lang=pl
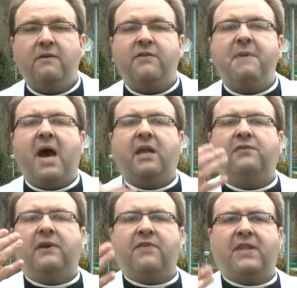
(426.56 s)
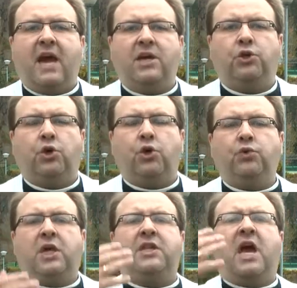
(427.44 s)
Z martwych wstaje,
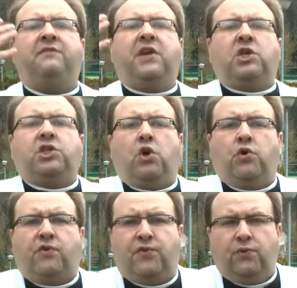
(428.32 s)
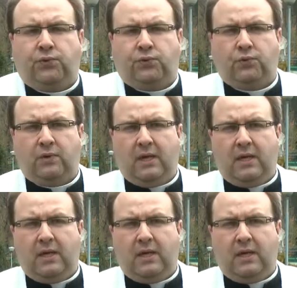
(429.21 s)
dokonuje największego cudu.